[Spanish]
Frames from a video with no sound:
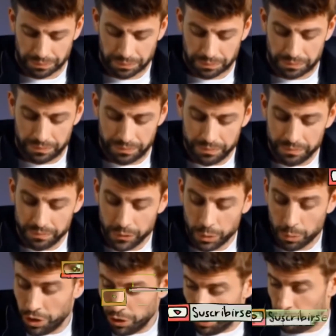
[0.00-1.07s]
La influencer
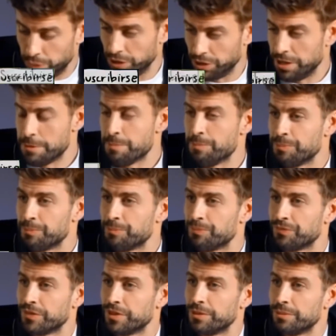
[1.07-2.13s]
Luciana Guzmer se
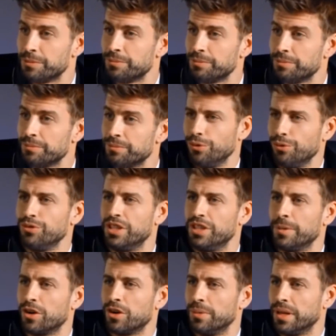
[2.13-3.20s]
sumó a las
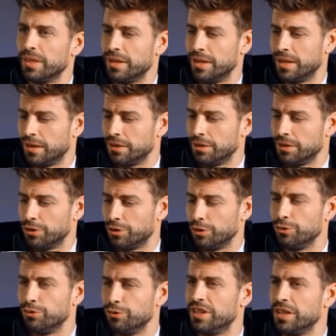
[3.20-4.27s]
revelaciones y contó cómo son
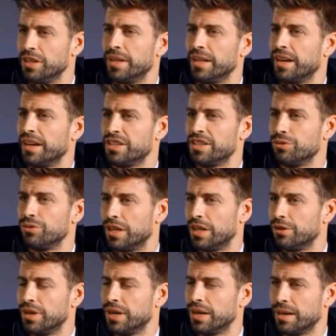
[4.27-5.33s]
las fiestas de los
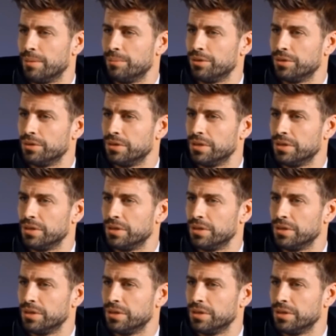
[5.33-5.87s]
jugadores del